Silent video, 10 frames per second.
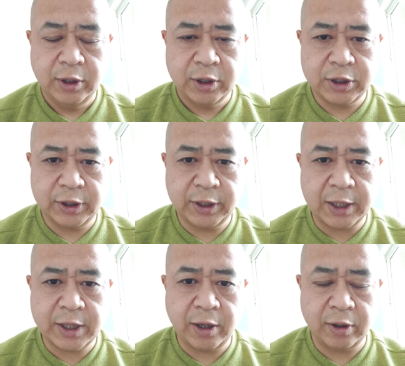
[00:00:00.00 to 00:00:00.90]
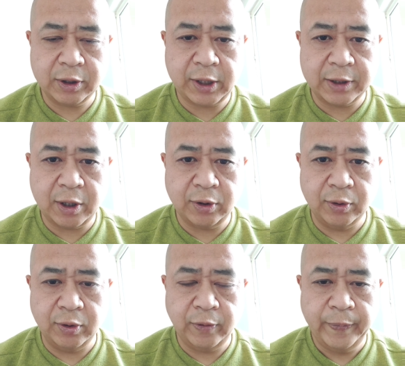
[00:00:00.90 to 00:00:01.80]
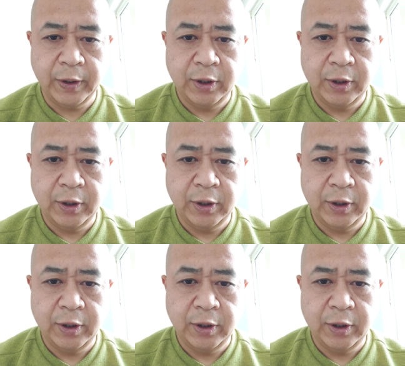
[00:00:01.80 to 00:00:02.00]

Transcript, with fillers: 狮子大开大张口，